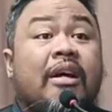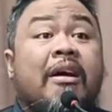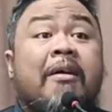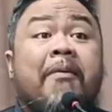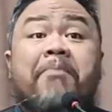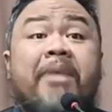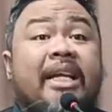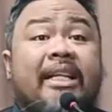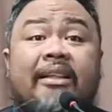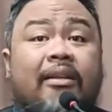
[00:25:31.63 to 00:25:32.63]
May,
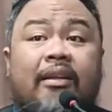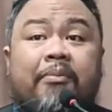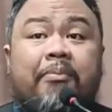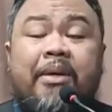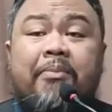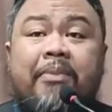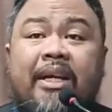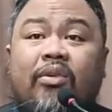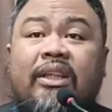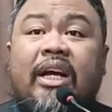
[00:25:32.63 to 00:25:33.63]
may, meron tayong
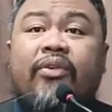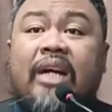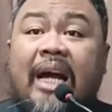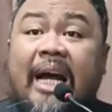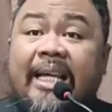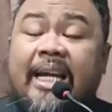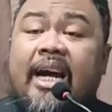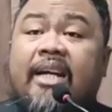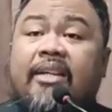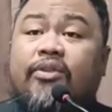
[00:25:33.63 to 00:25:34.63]
kakayahan
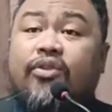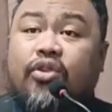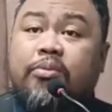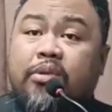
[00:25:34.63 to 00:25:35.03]
sumunod sa batas